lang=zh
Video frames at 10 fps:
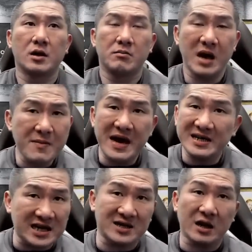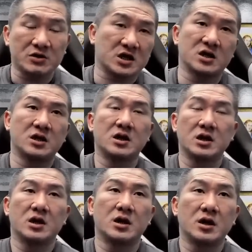每每想到这个，
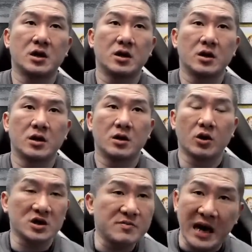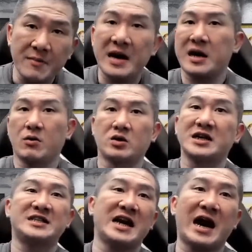或者每每我
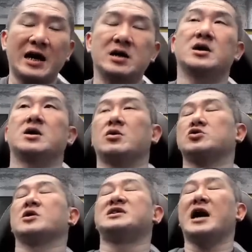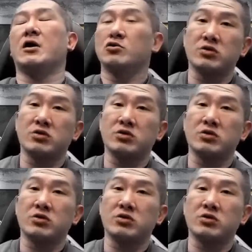在家我睡觉，